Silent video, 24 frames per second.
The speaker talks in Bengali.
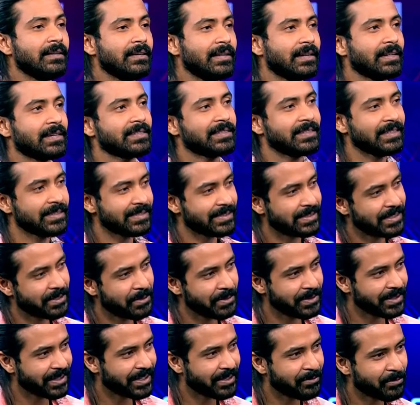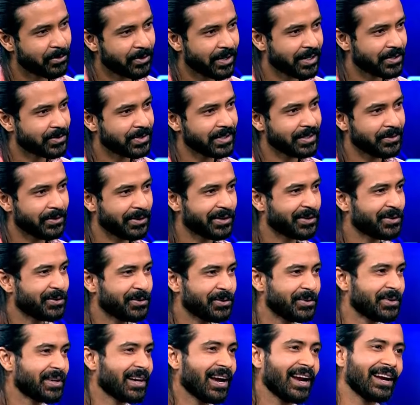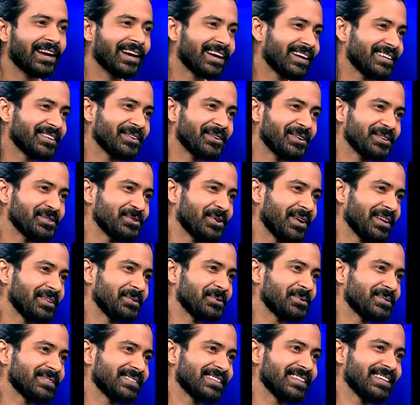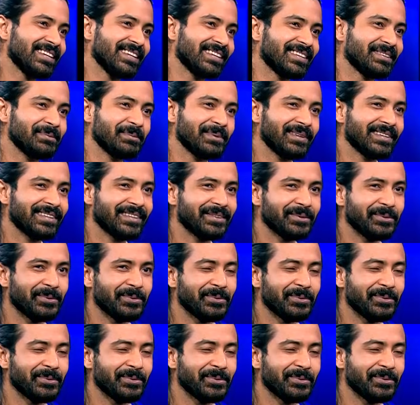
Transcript: একটা ছেলে সিনেমা দেখার পর আসলে অনেকক্ষণ ধরে কান্নাকাটি করে জড়াই ধরছে লাইক মানে ও